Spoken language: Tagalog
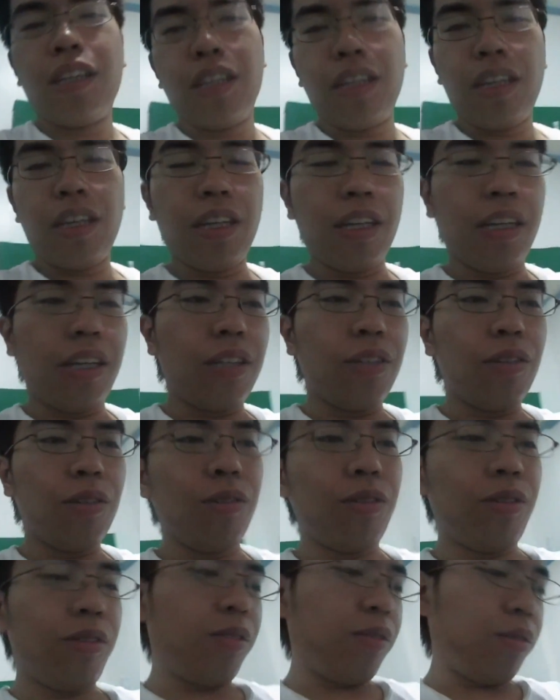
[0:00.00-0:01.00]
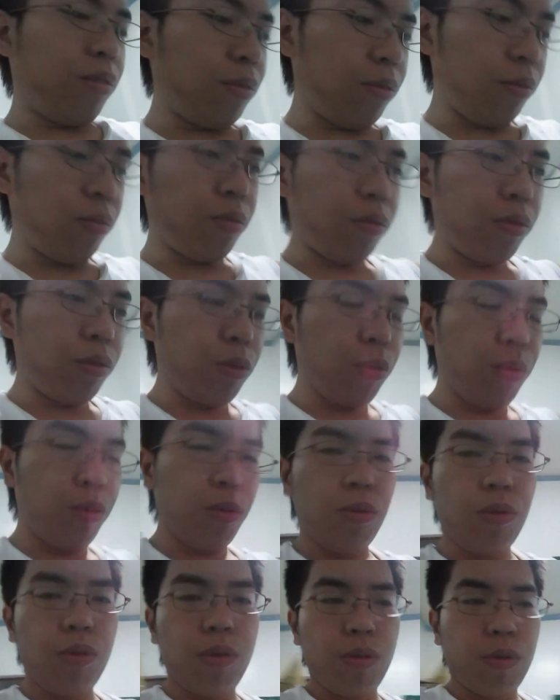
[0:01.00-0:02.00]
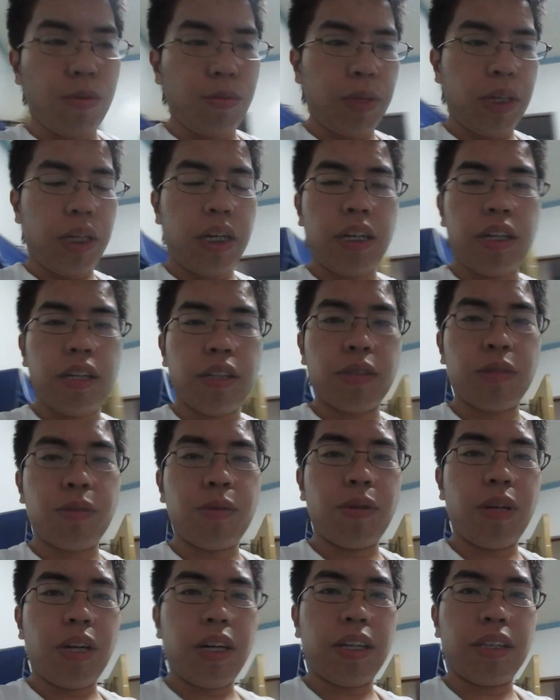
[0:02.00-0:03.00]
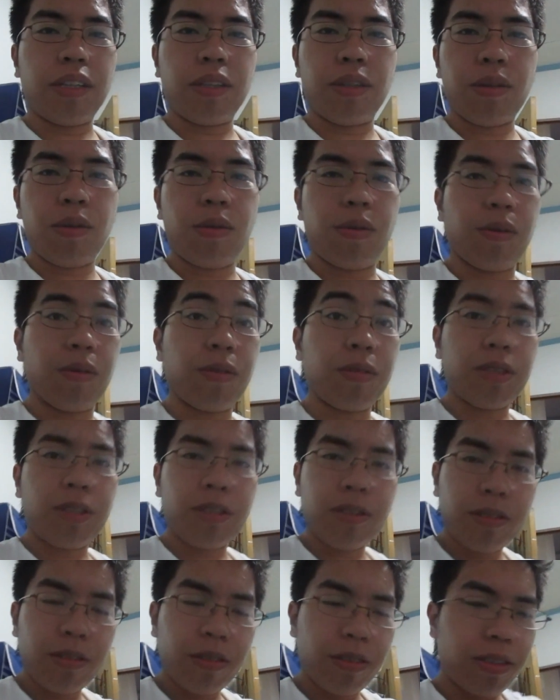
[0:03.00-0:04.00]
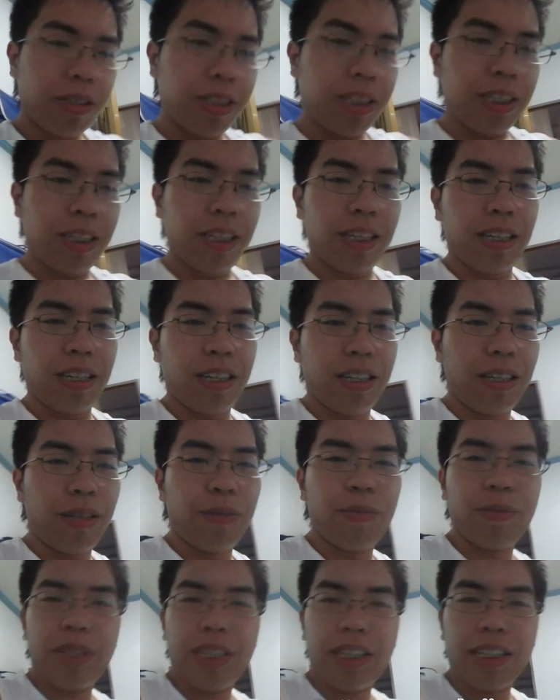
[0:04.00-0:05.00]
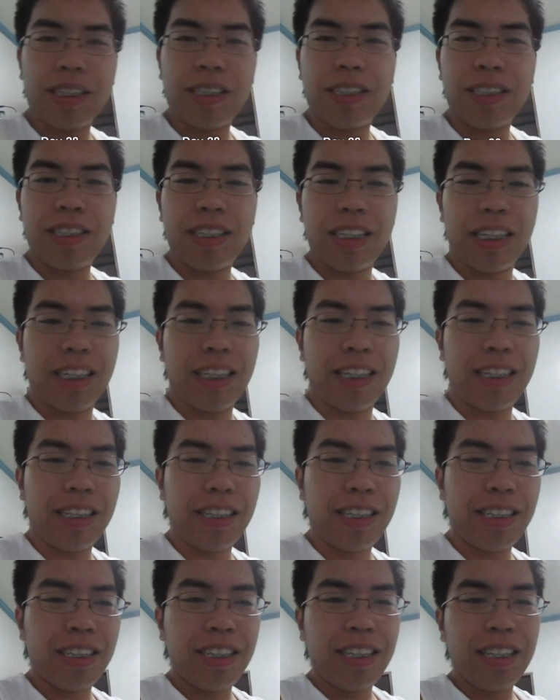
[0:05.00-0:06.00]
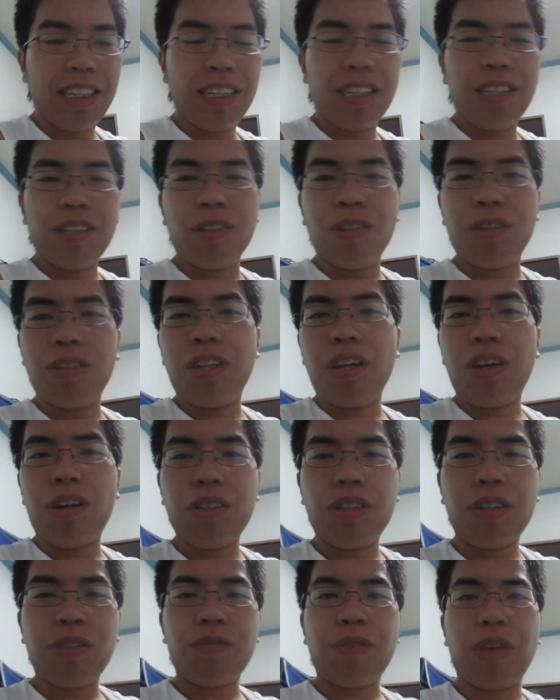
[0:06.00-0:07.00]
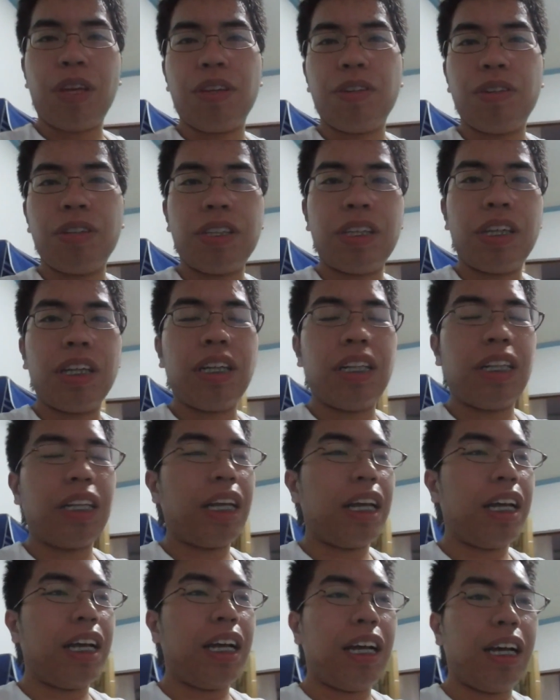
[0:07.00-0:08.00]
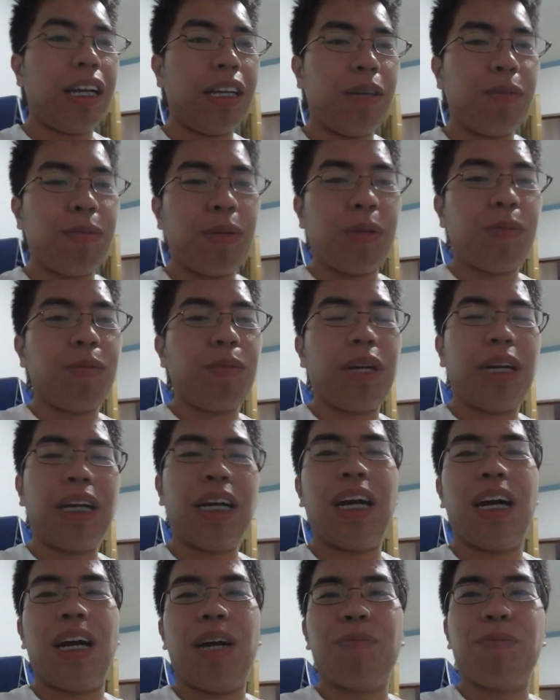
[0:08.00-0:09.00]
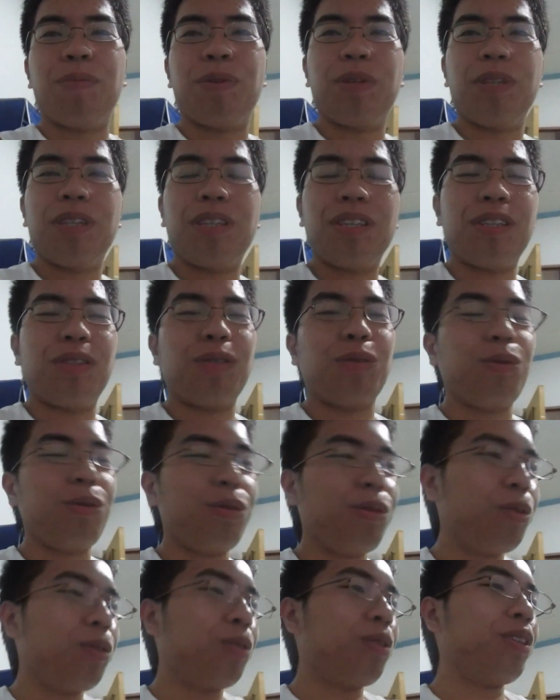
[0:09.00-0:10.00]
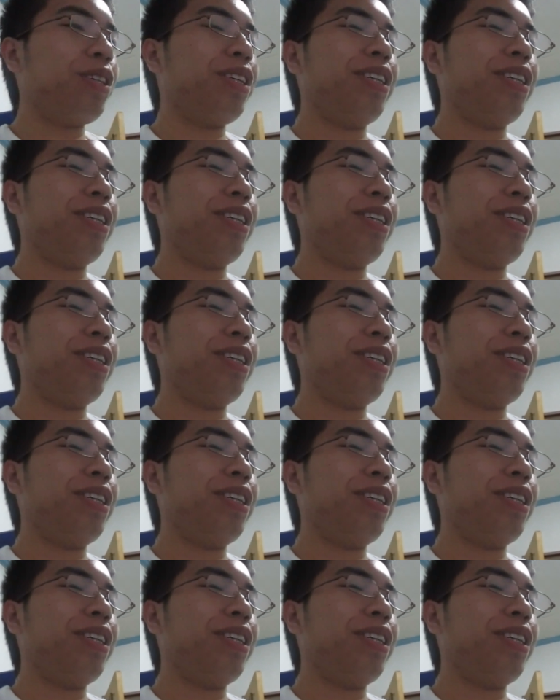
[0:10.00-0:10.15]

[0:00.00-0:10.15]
Then, yun. Tulog, mga alas 4. Yeah, the best. Then, nod lang ako ng fairy tale na anime maghapon. Tapos, tulog.